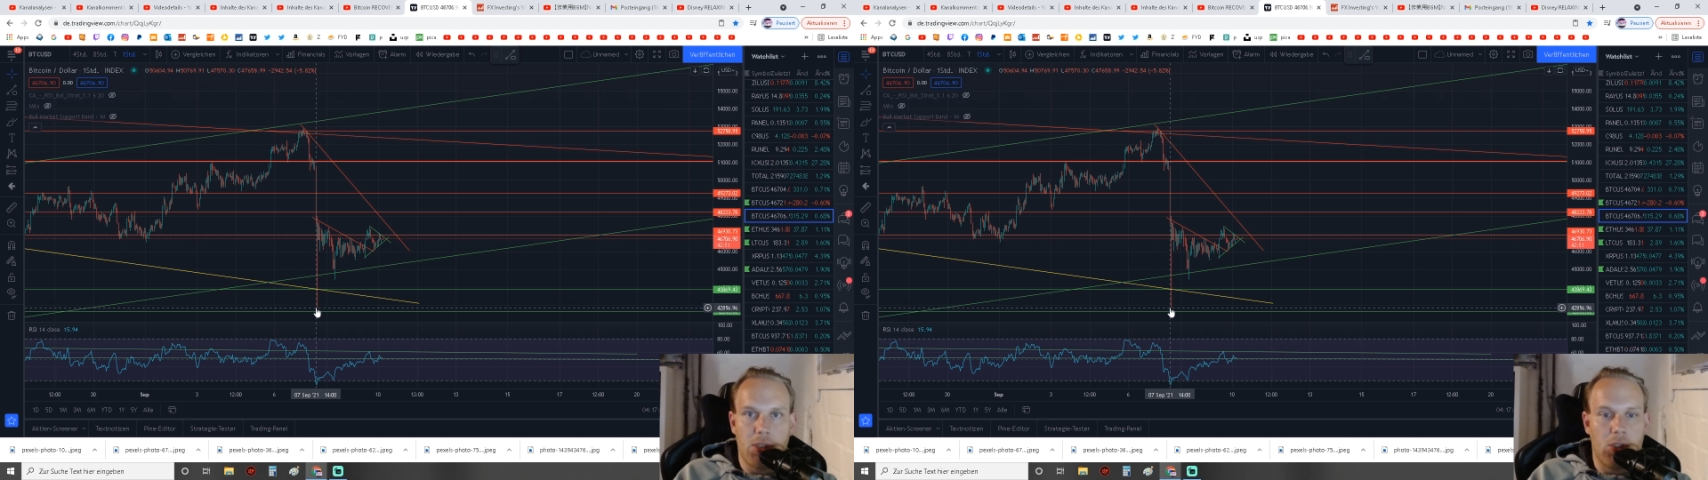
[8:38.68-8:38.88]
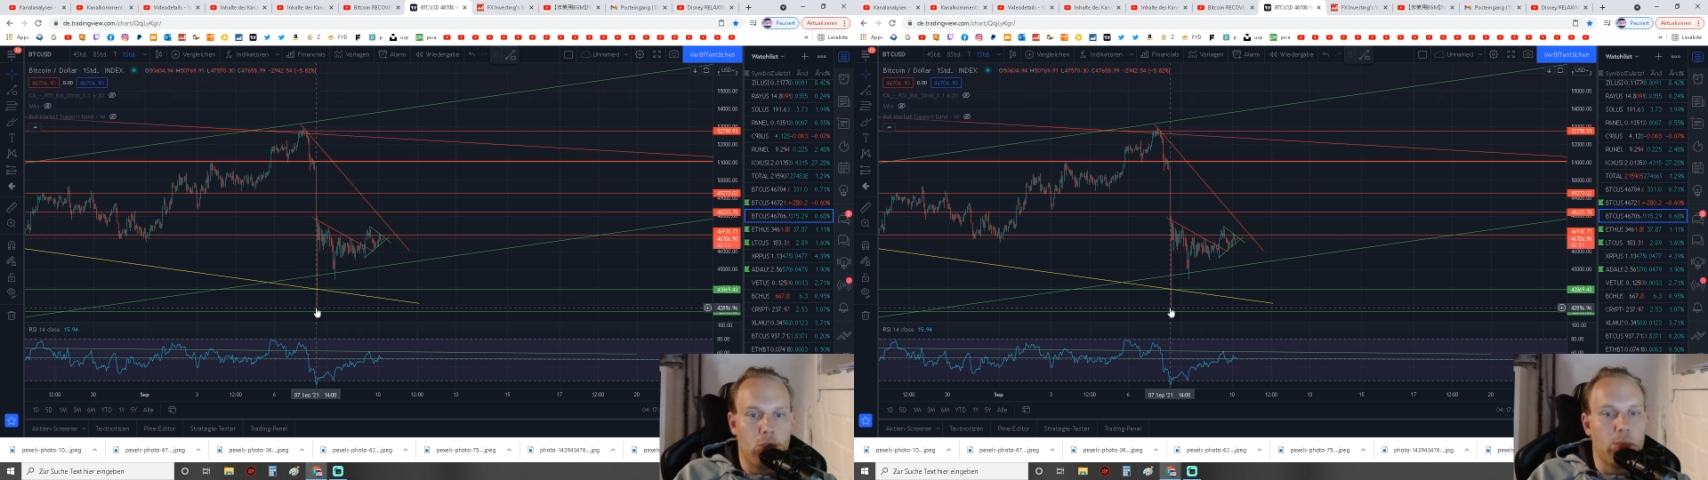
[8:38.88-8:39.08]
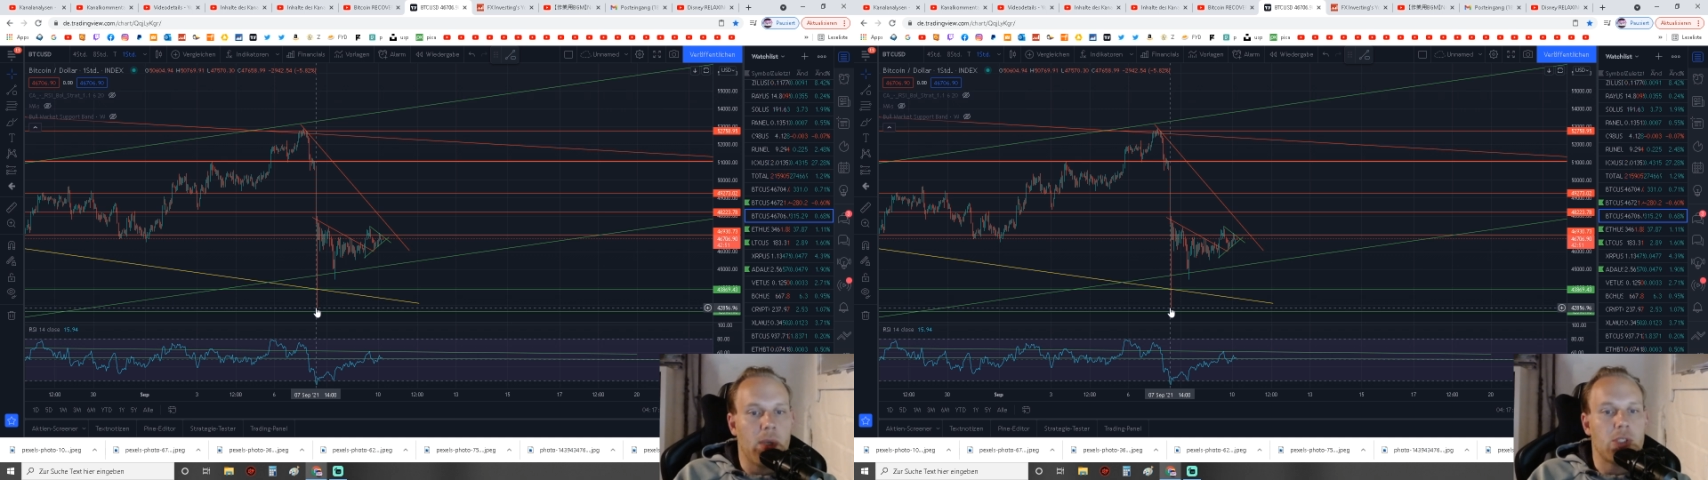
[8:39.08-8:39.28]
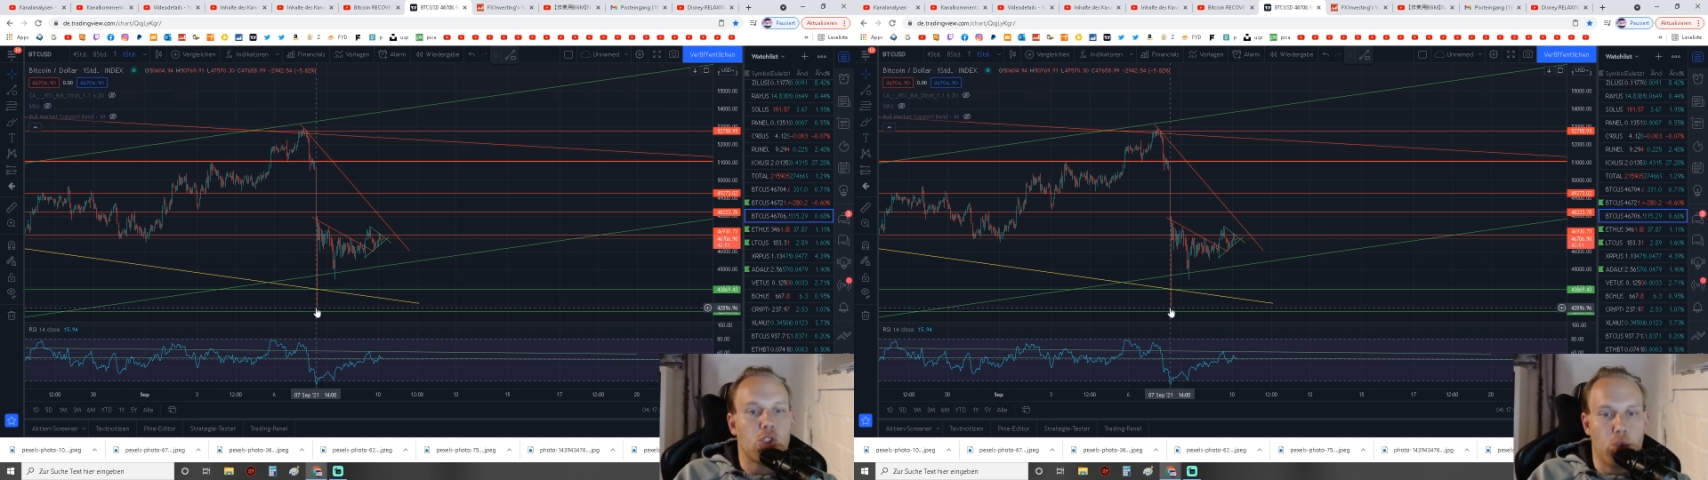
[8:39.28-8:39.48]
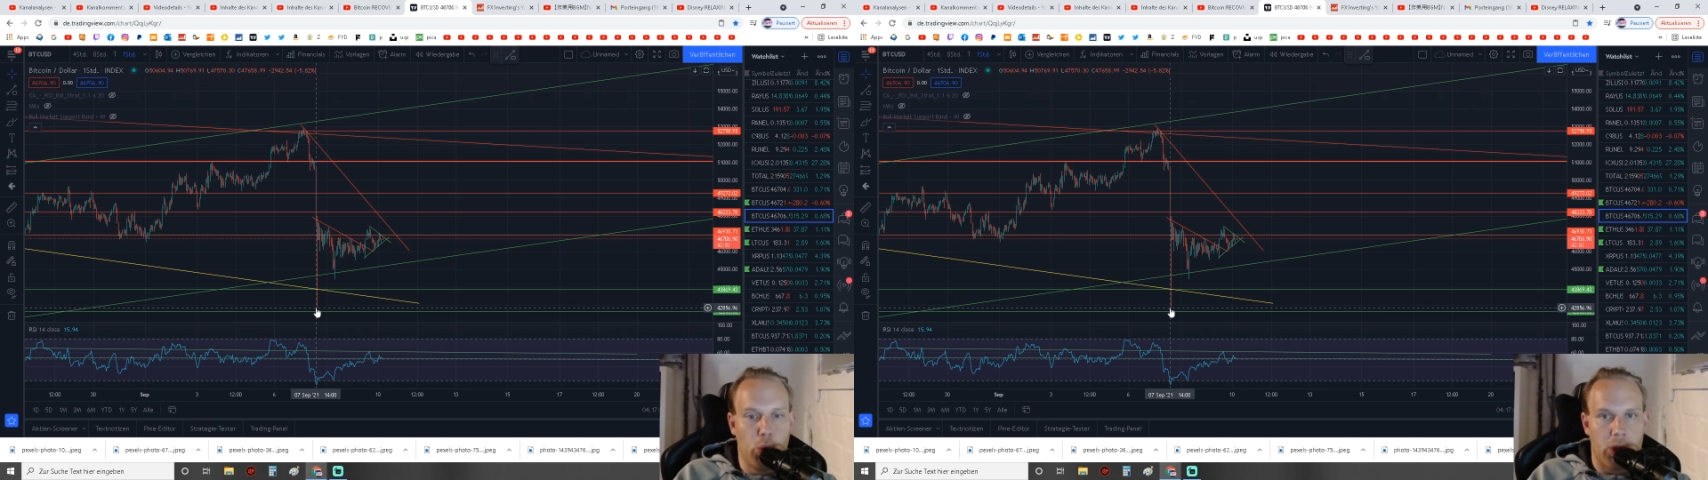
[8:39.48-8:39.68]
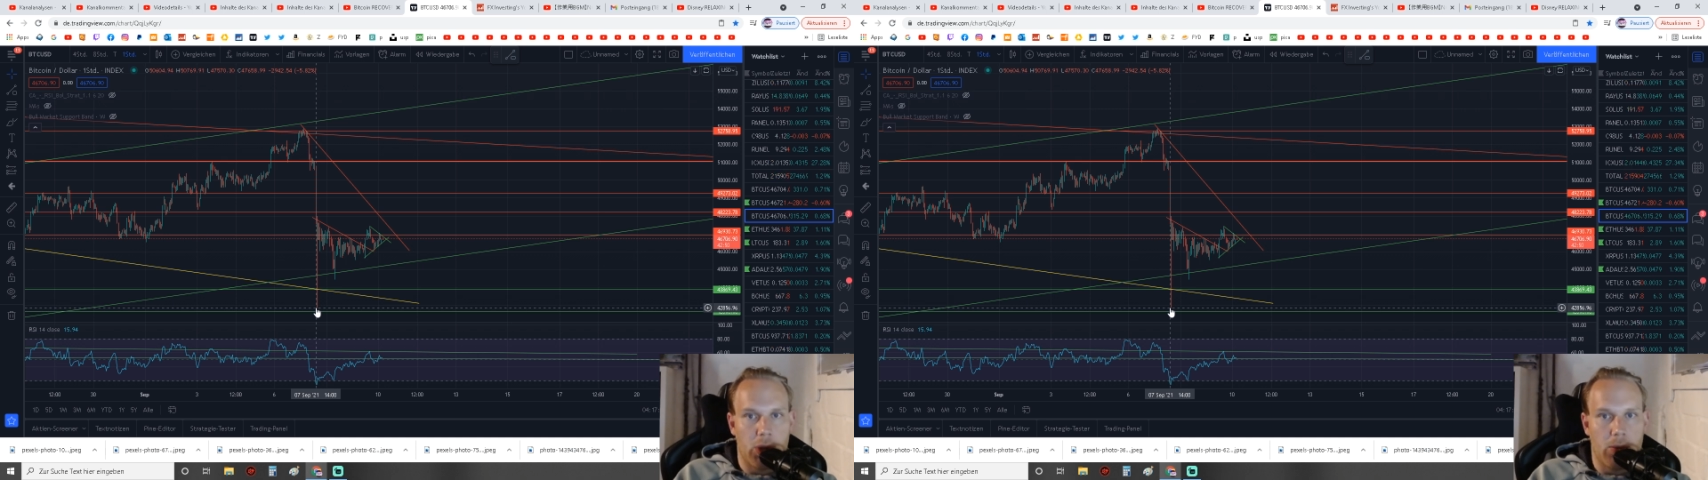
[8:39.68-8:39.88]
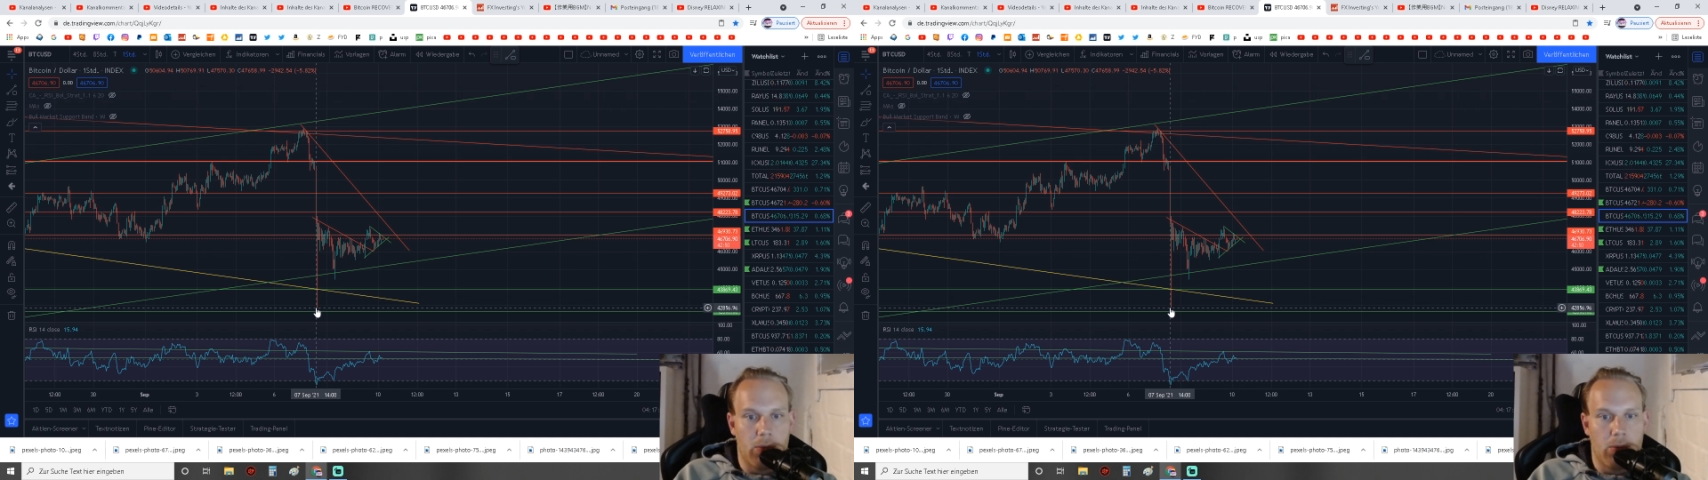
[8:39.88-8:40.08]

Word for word: Die Nummer ist durch.